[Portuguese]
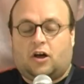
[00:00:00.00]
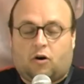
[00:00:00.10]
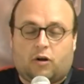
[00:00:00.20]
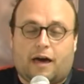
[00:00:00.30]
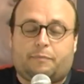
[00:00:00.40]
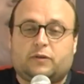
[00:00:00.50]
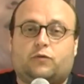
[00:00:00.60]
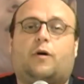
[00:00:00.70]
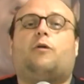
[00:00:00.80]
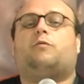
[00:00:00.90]
Olá
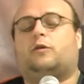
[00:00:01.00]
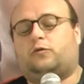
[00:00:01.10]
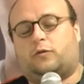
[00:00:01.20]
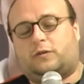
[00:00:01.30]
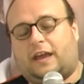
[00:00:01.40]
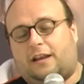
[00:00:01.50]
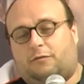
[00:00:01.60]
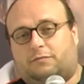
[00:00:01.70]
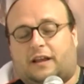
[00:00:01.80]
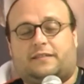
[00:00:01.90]
pessoal, eu sou
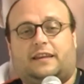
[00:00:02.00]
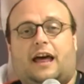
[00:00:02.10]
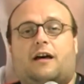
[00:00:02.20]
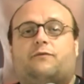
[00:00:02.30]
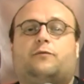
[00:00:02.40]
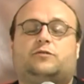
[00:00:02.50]
Célio Tazinafo,